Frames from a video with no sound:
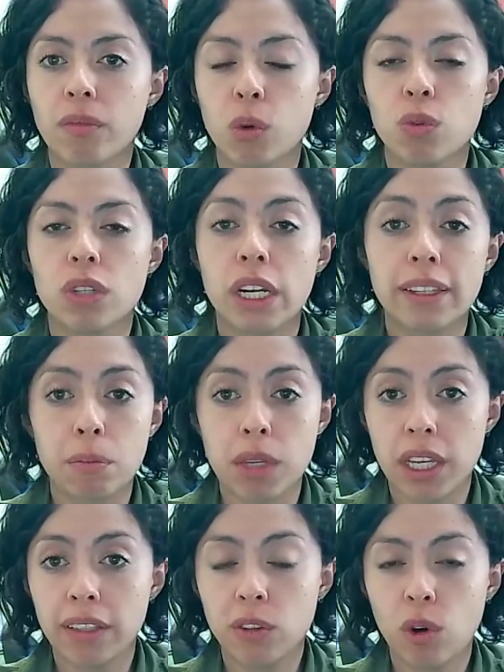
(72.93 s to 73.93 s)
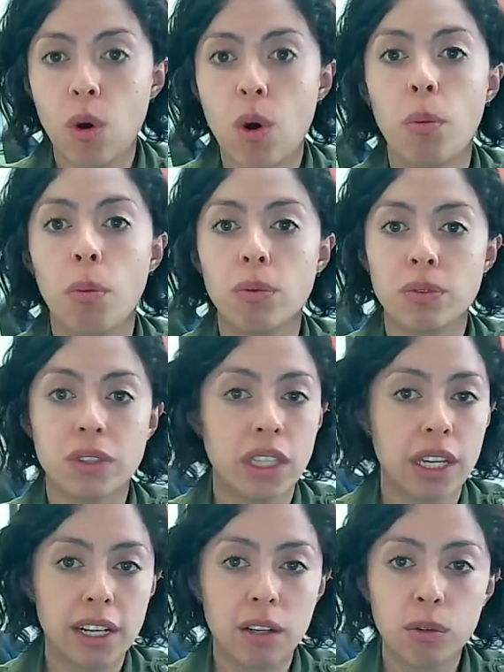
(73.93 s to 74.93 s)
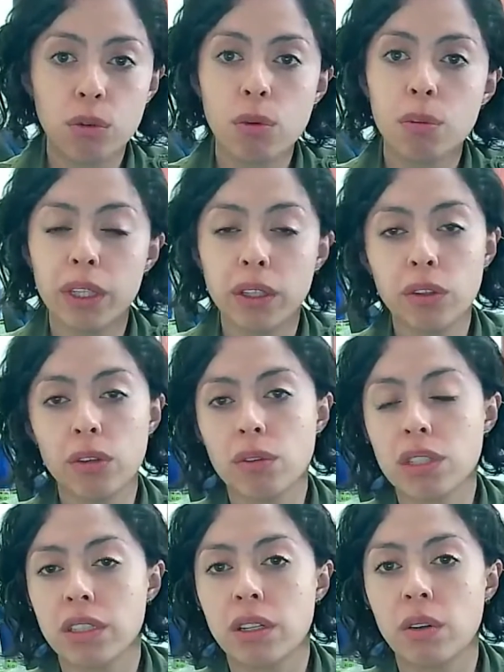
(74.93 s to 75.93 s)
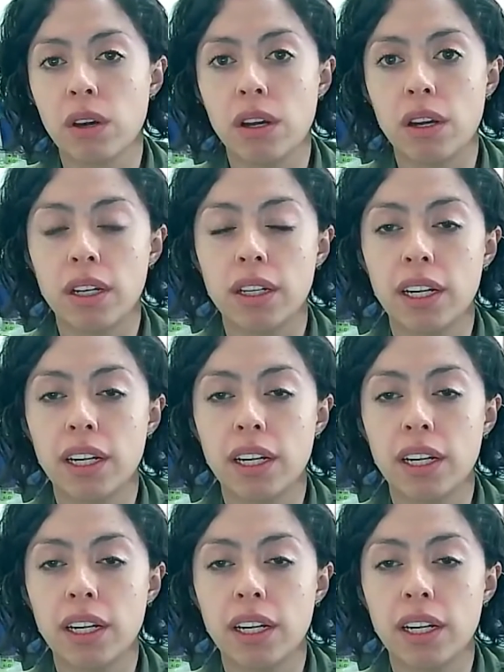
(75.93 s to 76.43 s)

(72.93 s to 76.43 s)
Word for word: un tratamiento o si en algún momento nuestra